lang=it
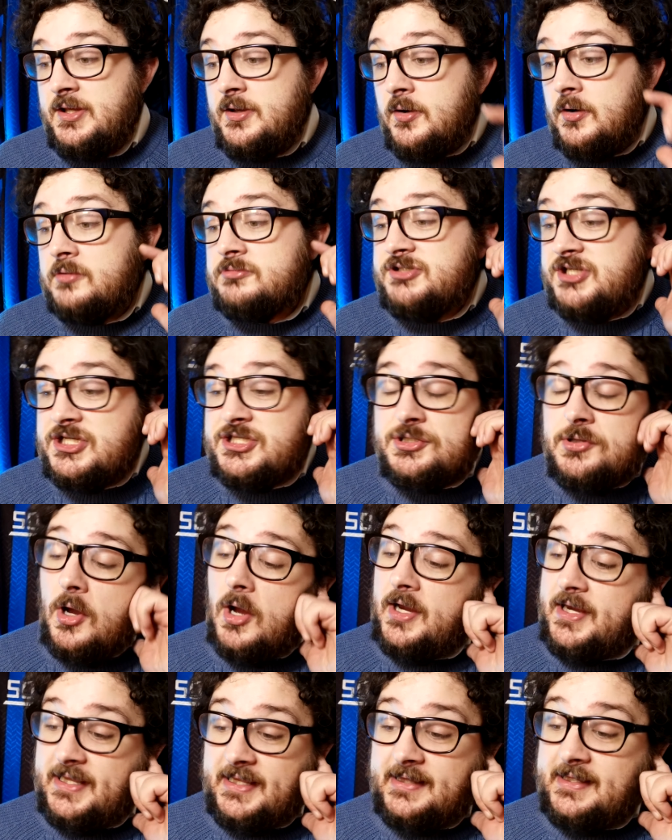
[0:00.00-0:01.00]
Io ci sto
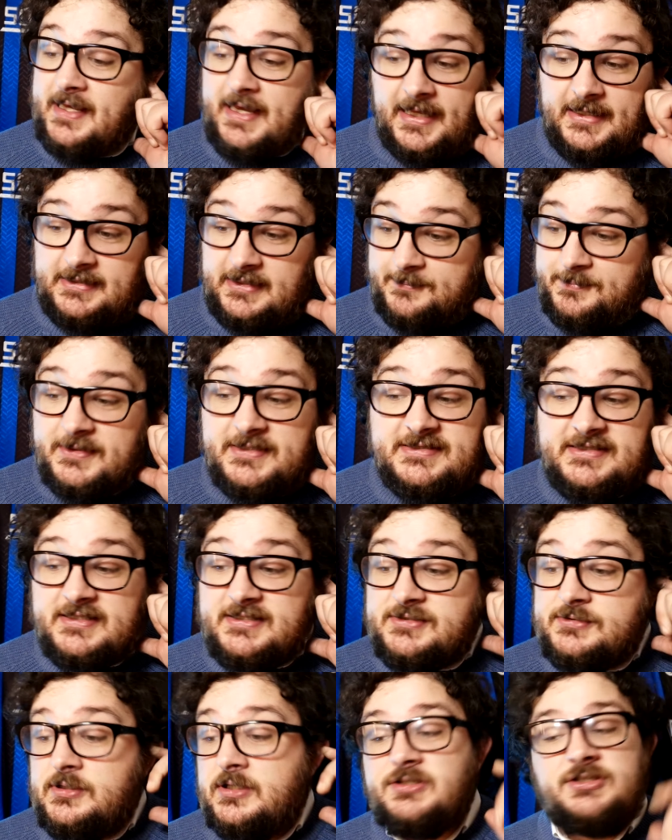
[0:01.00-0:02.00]
a criticare la
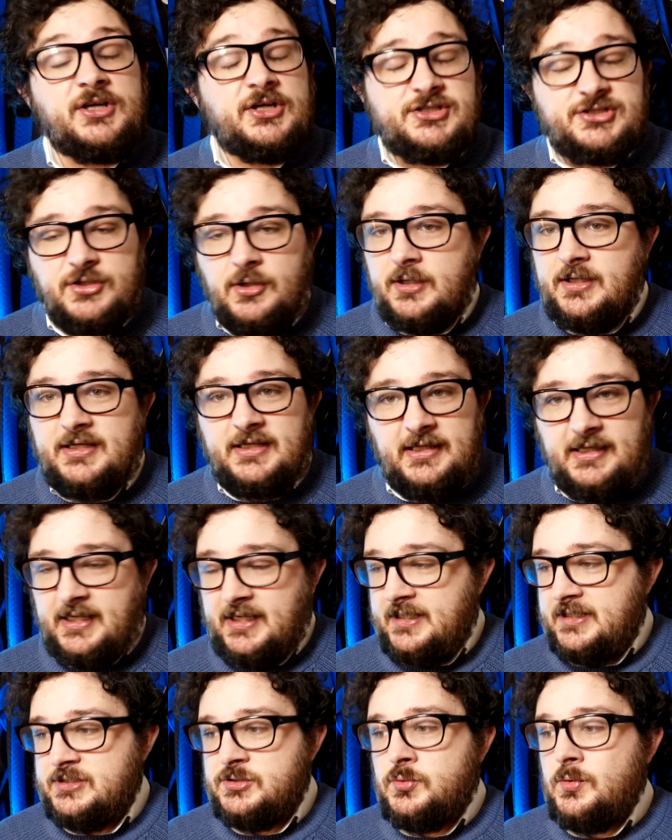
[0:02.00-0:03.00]
prestazione, ci sto a
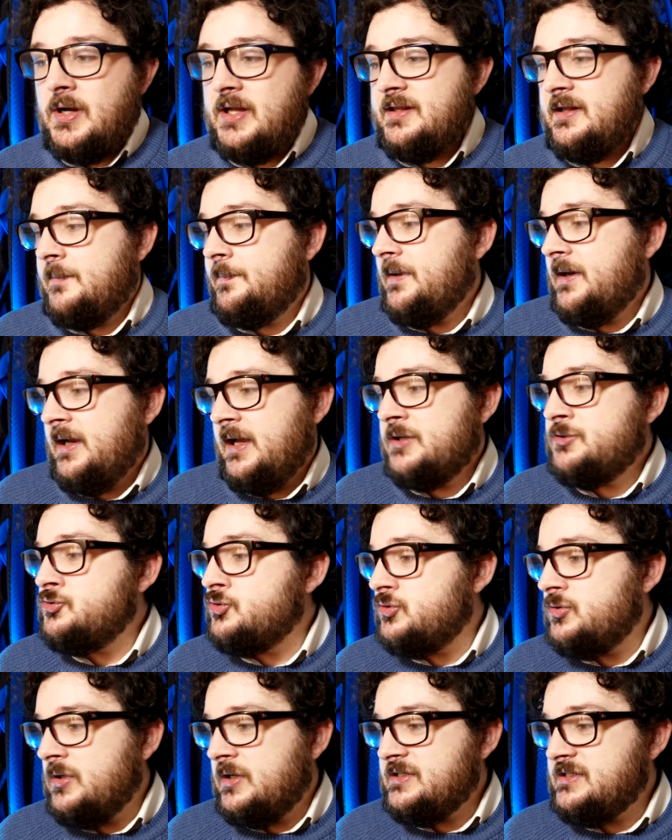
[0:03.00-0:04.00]
criticare la squadra perché è
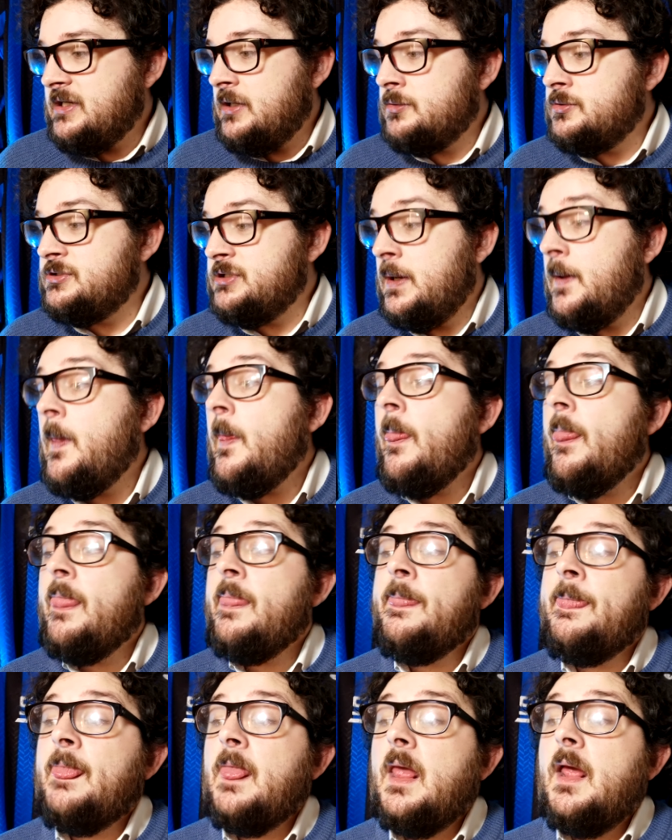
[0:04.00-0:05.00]
giusto che sia così.
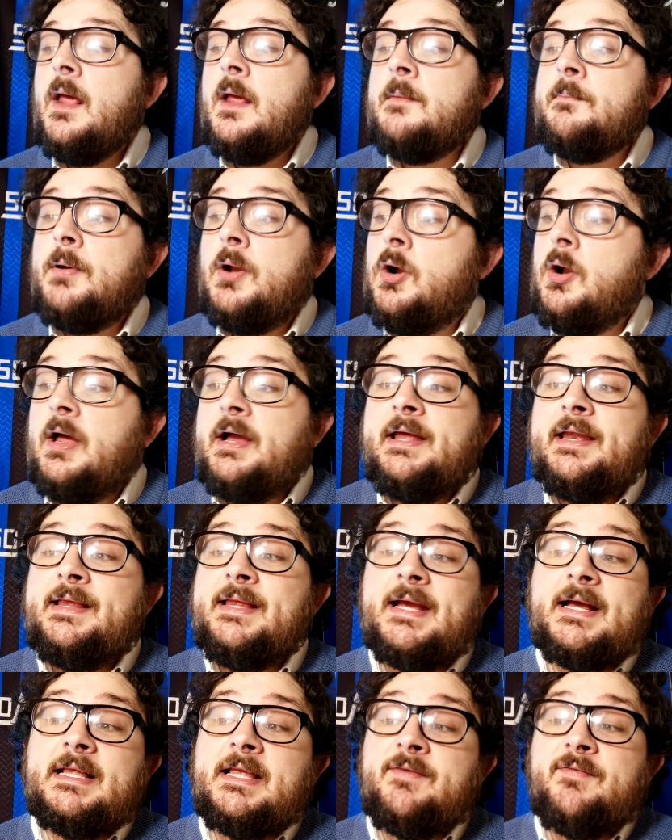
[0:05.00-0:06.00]
Però la
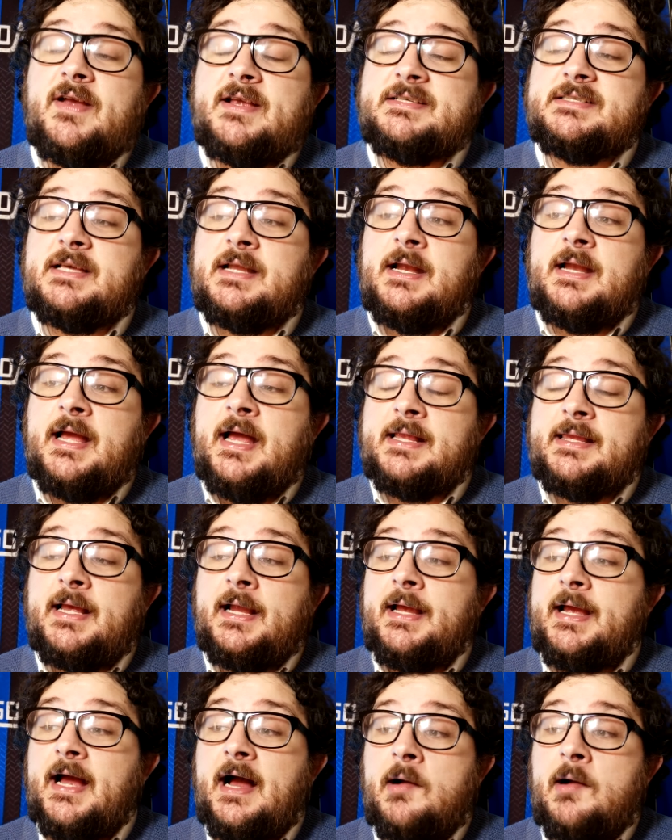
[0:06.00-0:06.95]
critica deve essere legata al